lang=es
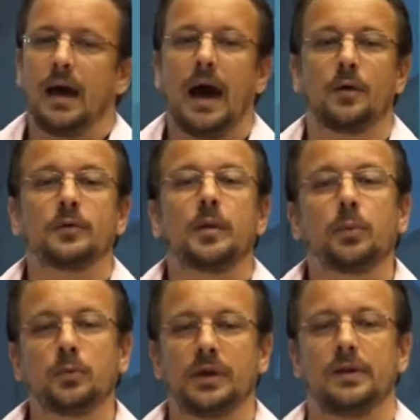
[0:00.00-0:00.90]
¿A dónde
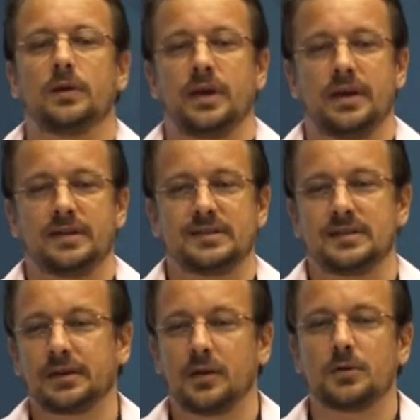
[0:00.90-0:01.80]
apunta lo que es
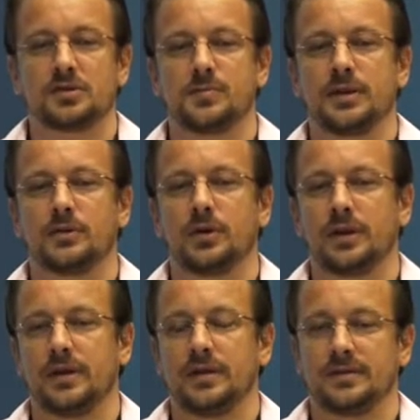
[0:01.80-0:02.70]
reconocimiento de
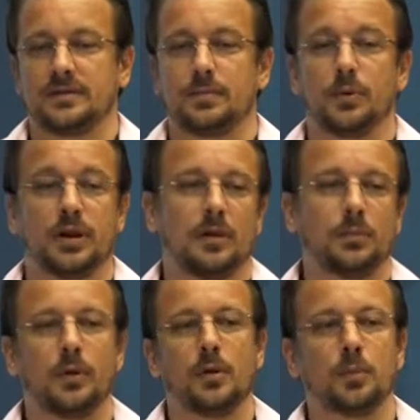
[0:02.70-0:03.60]
redes? Por ejemplo,
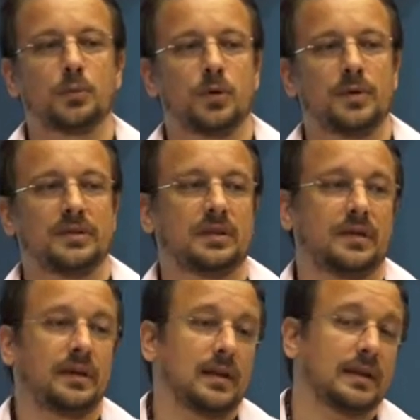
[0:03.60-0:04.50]
desde el punto de vista
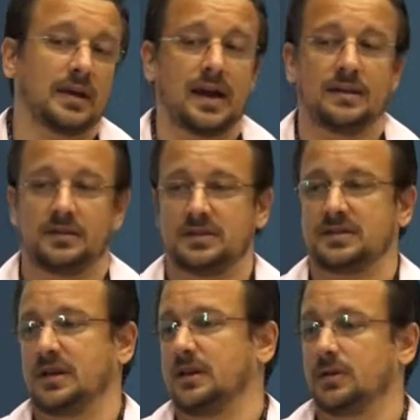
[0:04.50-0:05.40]
del atacante, ya
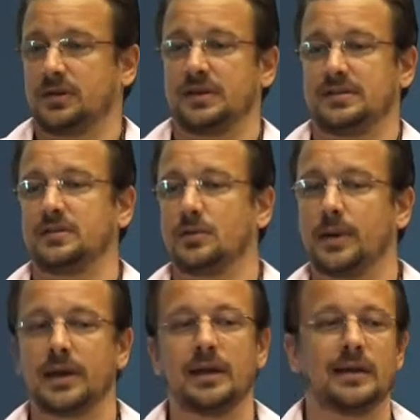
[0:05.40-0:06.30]
sea que lo esté haciendo de
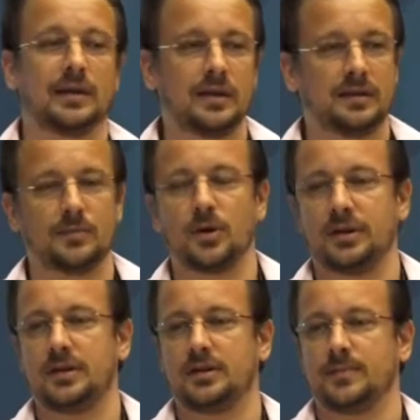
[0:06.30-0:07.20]
manera ilegítima o
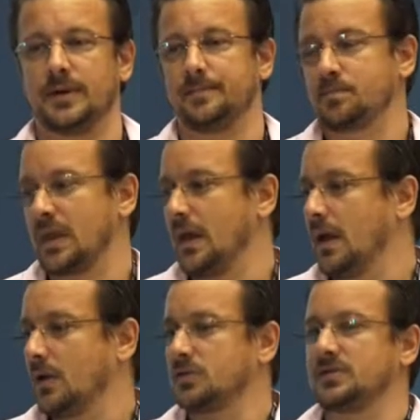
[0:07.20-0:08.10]
legítima,
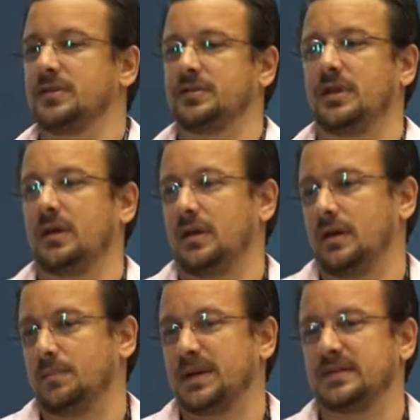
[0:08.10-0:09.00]
consiste
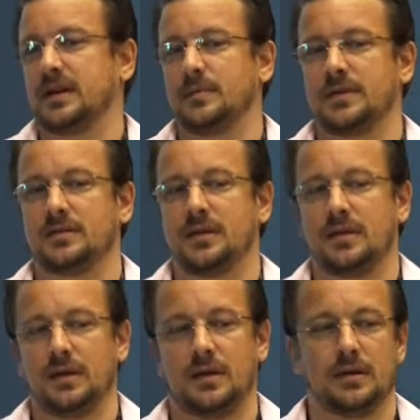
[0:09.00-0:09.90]

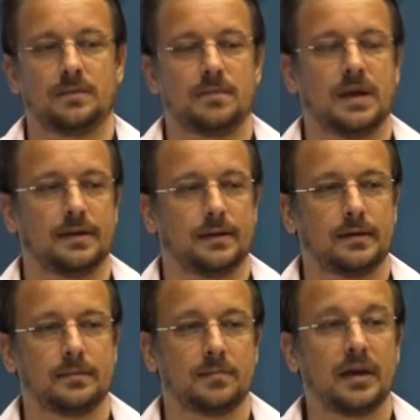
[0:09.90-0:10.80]
básicamente en
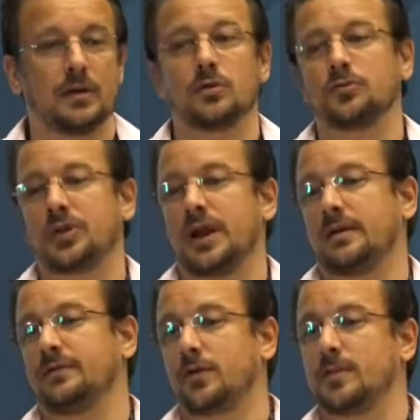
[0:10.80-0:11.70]
eh, encontrar
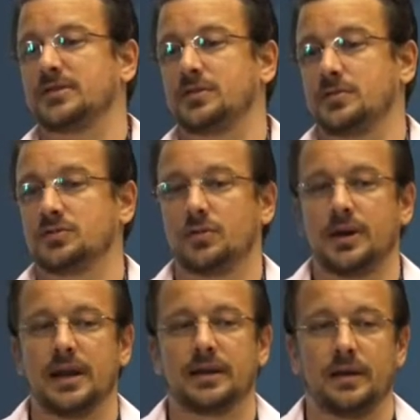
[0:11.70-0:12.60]
información sobre
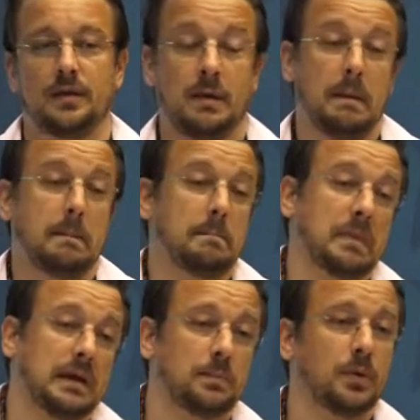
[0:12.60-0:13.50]
la red
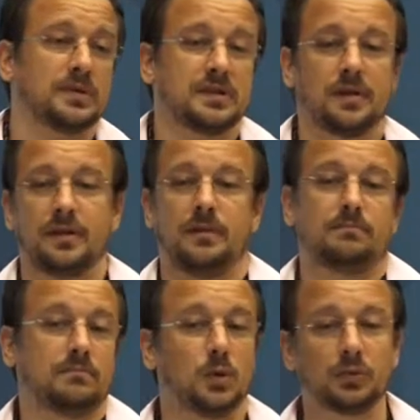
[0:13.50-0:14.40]
que le puede ser de
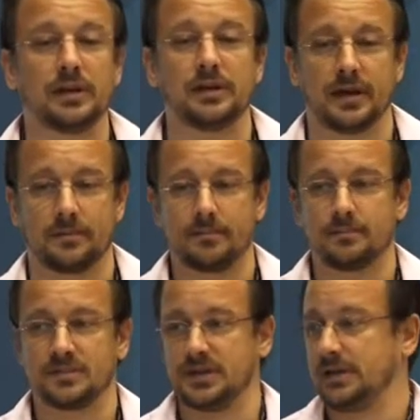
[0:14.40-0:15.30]
utilidad.
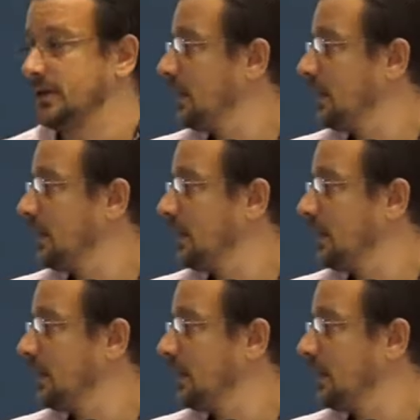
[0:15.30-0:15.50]
¿sí?